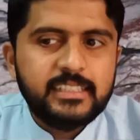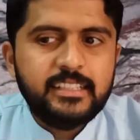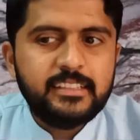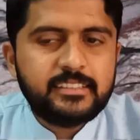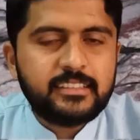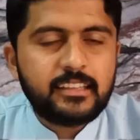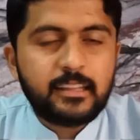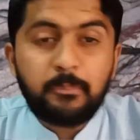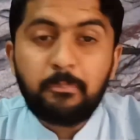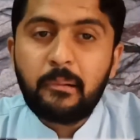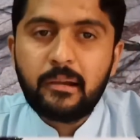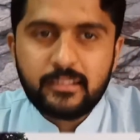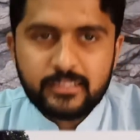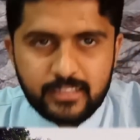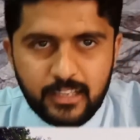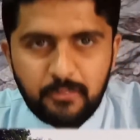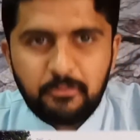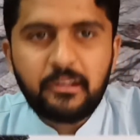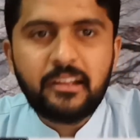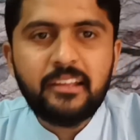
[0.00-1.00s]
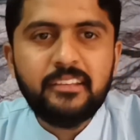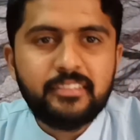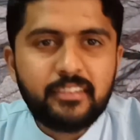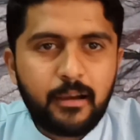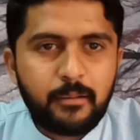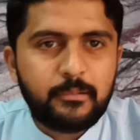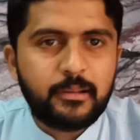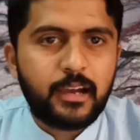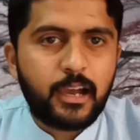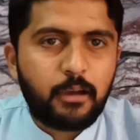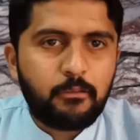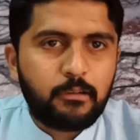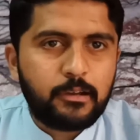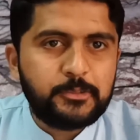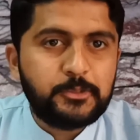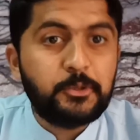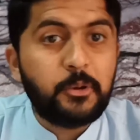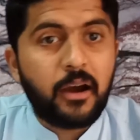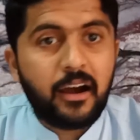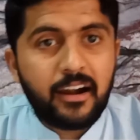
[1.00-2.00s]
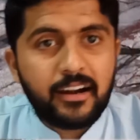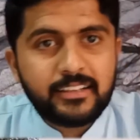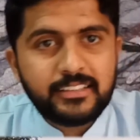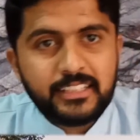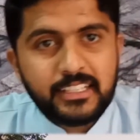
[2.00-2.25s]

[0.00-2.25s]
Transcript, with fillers: इसके अंदर पाकिस्तान वाला हिसाब लगाया हुआ है जुगाड़